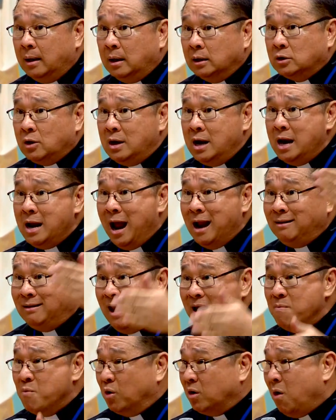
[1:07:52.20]
Cho nên anh
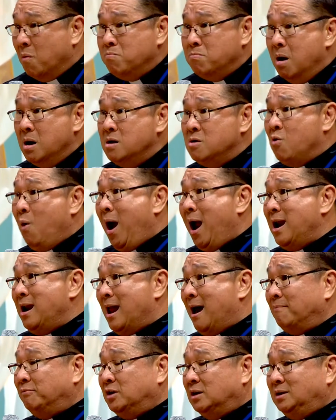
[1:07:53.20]
thấy một đồng mừng quá, anh
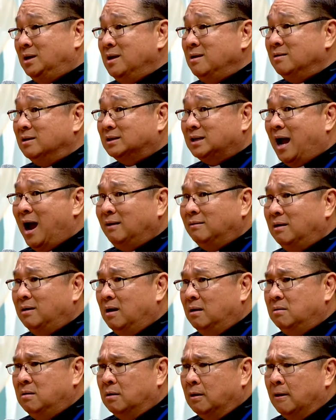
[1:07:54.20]
làm từ chín giờ sáng tới
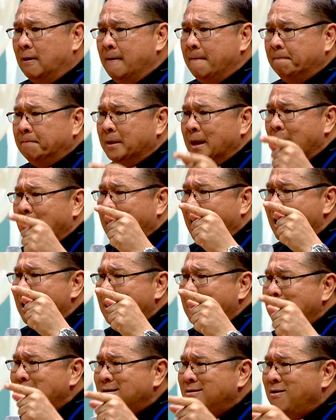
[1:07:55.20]
giờ được. Cái
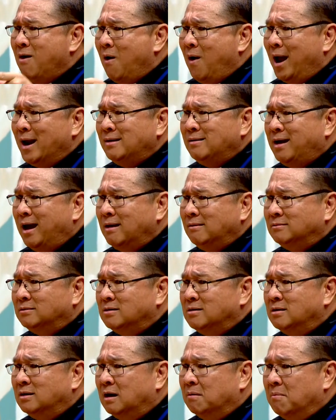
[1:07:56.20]
lý do anh ghen
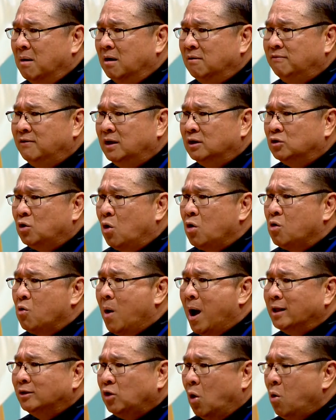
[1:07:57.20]
tương là bởi vì tôi
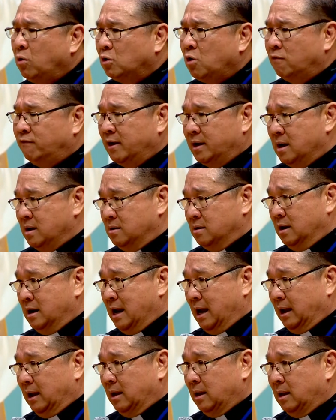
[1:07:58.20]
quá tốt đối với cái người
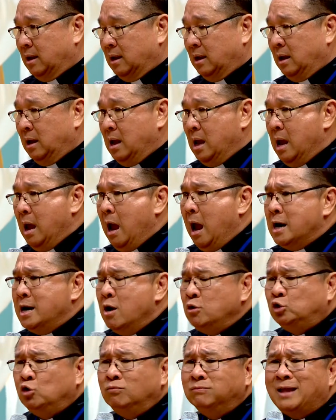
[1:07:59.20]
này.
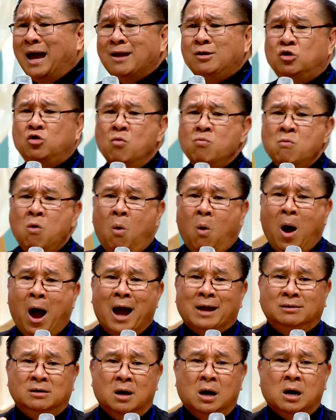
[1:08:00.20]
Nếu chúng ta dung hòa
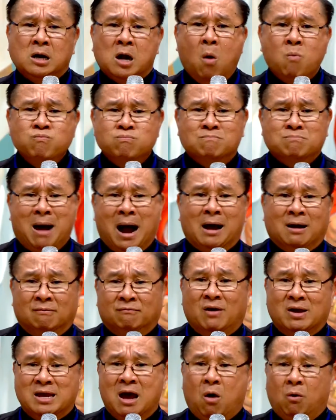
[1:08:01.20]
giữa công bằng
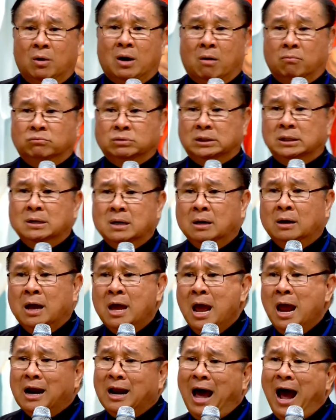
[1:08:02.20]
và giàu lòng thương
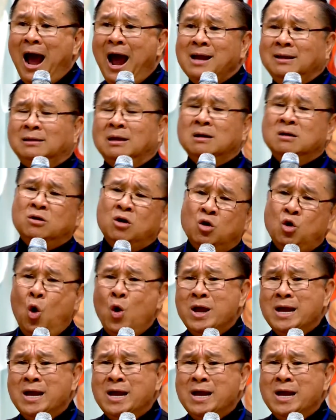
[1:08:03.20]
là hai từ nó đối